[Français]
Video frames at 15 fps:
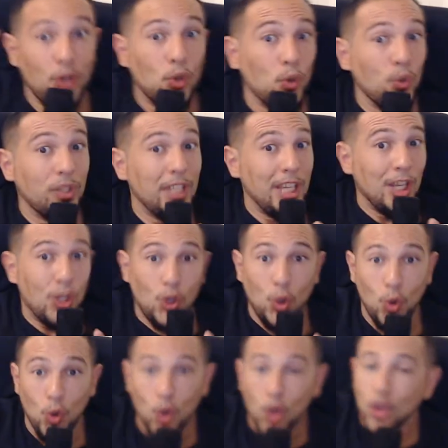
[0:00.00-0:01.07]
compter
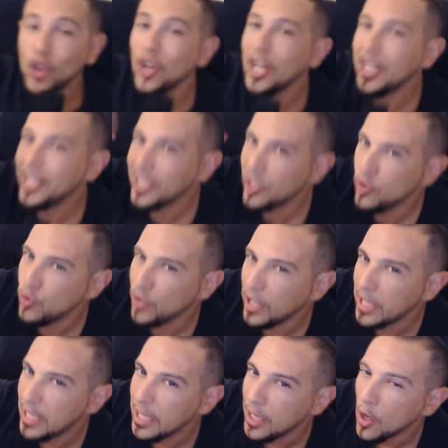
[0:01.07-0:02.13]
que dans la tête du
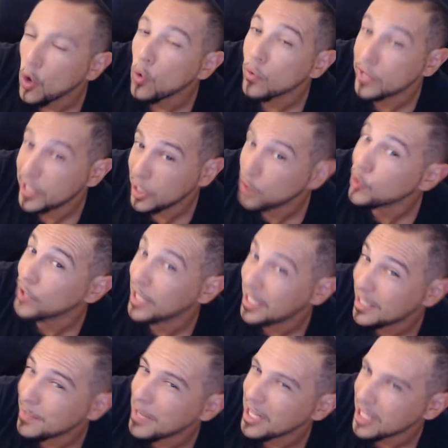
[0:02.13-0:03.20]
jury, on sait que
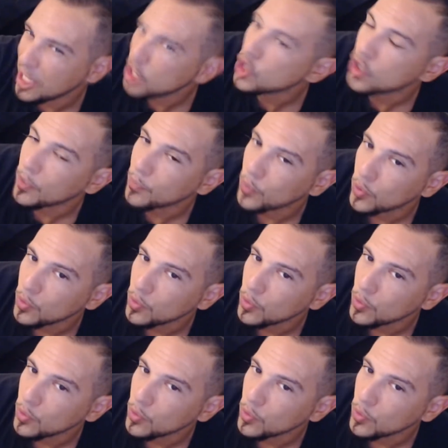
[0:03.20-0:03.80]
Griezmann est champion du